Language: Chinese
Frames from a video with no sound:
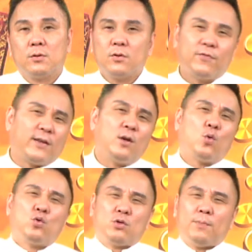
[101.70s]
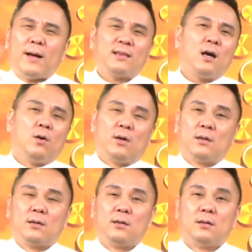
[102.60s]
就是反正胡说八道，
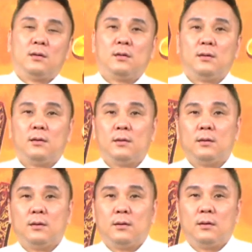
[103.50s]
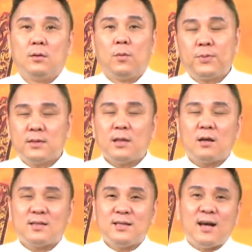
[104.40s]
我不知
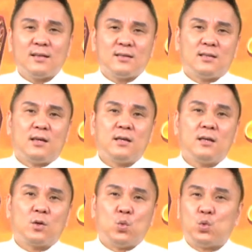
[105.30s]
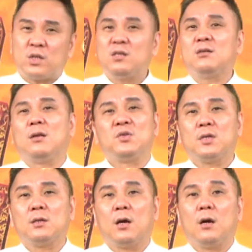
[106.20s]
道这样子的一个股市人
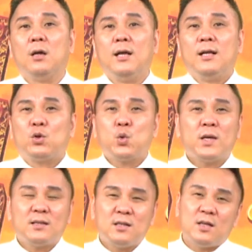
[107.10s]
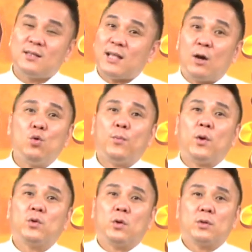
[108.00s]
生呢，对这些散户
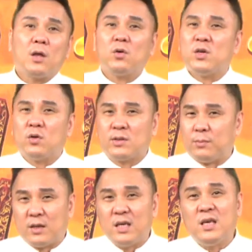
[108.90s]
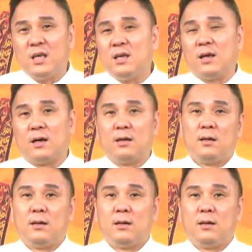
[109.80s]
朋友到底有什么意义啊？